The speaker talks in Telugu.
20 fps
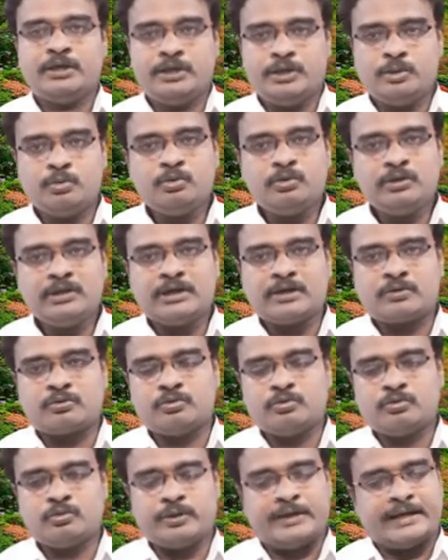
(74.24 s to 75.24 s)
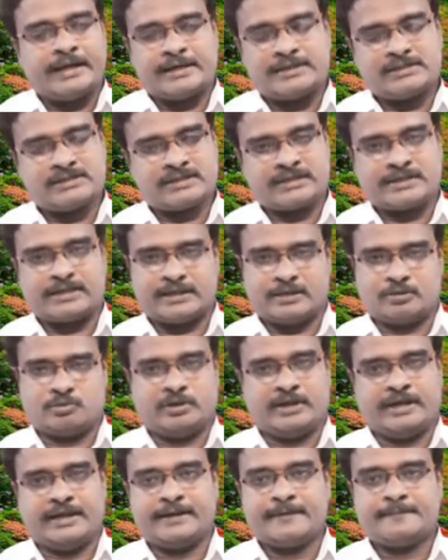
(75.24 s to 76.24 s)
యూదులకు కొన్ని ఆచారాలు
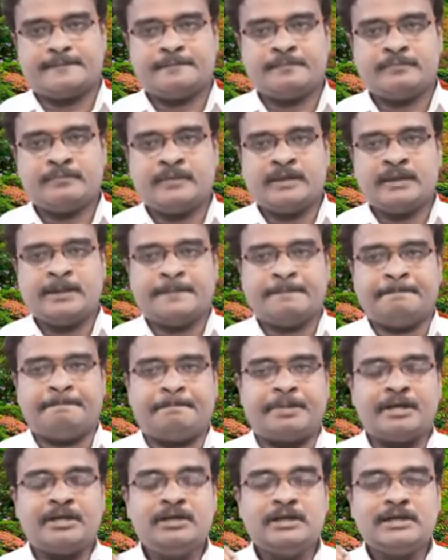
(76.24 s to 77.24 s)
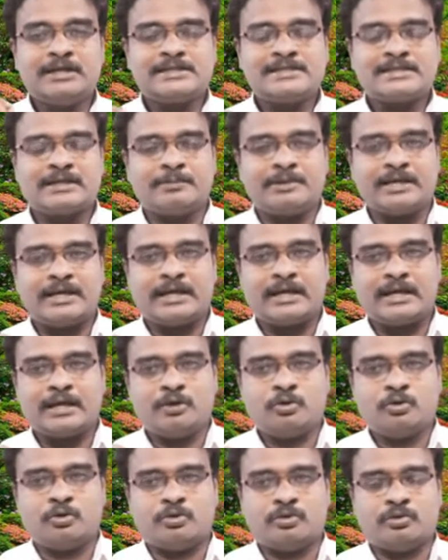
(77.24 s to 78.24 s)
ఉన్నాయి పండుగ
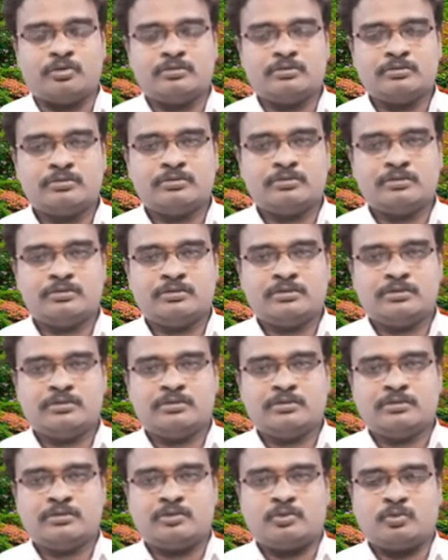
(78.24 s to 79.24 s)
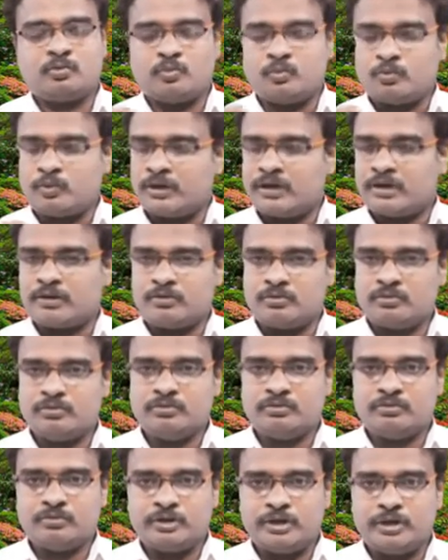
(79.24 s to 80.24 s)
సమయాల్లో వారు
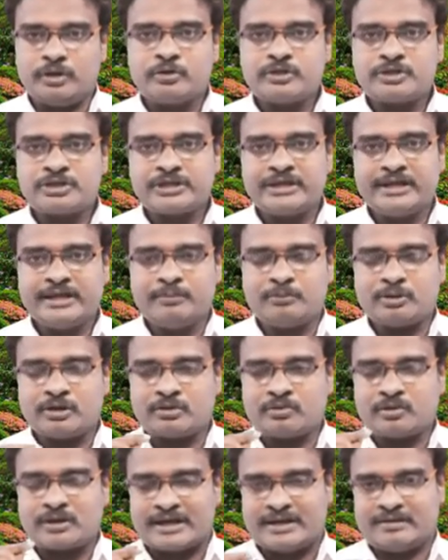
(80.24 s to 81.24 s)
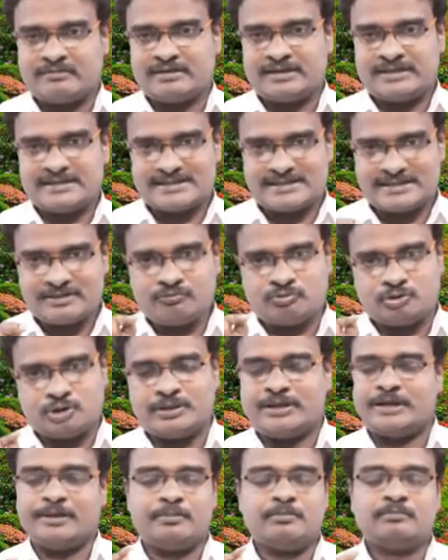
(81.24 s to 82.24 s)
ఎరుషలేమునకు రావాల్సి
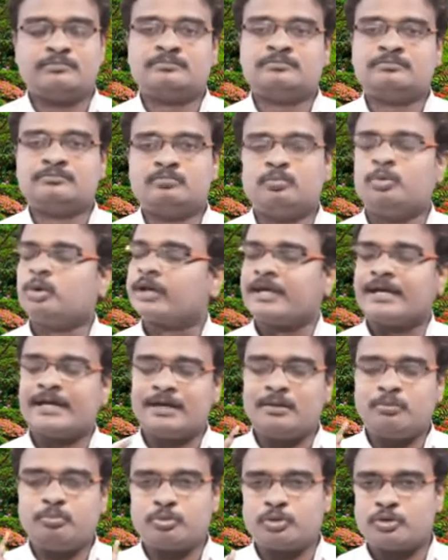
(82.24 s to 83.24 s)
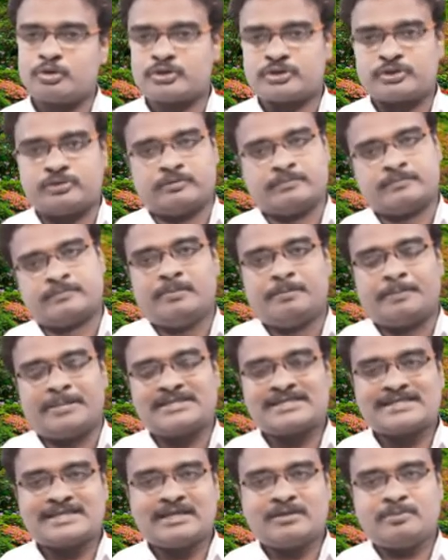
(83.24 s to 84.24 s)
ఉంది ముఖ్యంగా పురుషులు
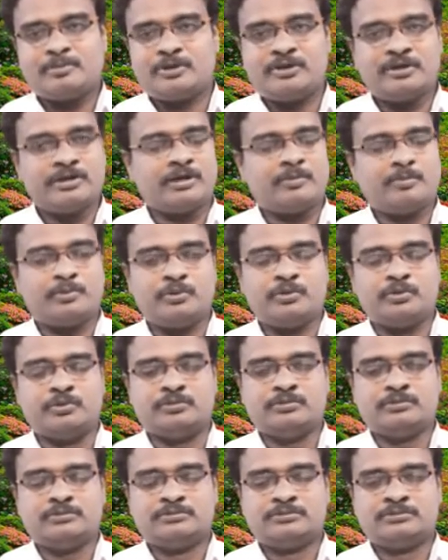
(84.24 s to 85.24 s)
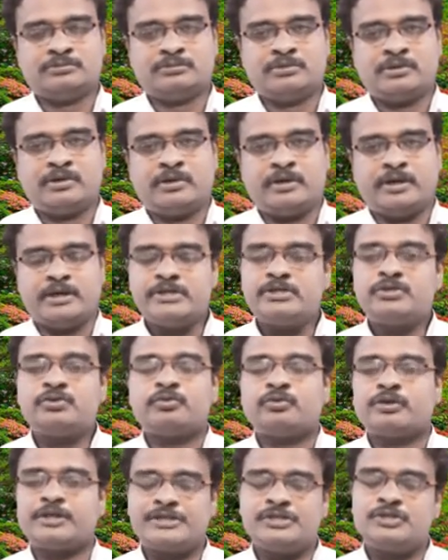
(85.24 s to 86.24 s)
పస్కా పండుగప్పుడు
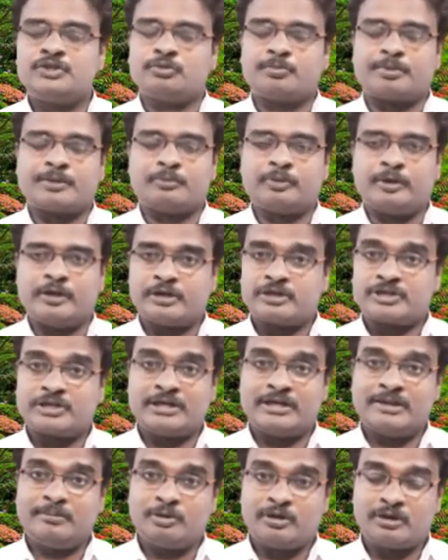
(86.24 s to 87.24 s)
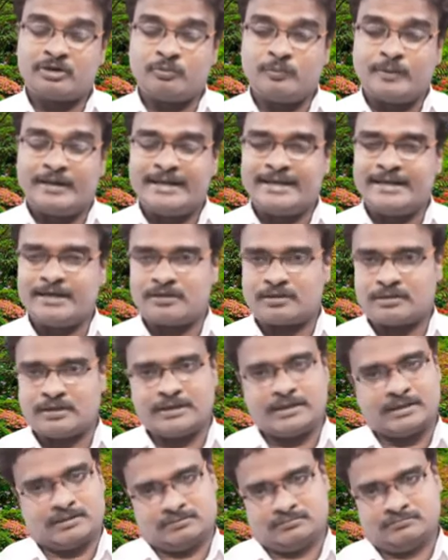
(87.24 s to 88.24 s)
యేసుక్రీస్తు ప్రభు ఎరుషలేమునకు
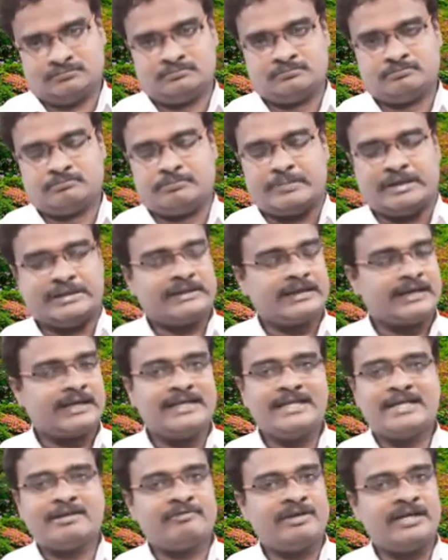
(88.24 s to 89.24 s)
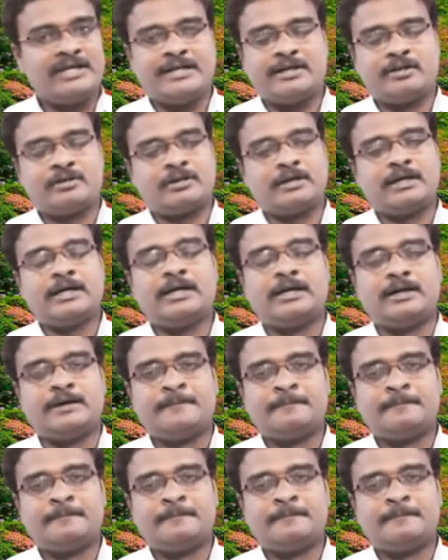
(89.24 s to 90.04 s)
వెళ్ళినట్లుగా మందిరానికి వెళ్ళినట్లుగా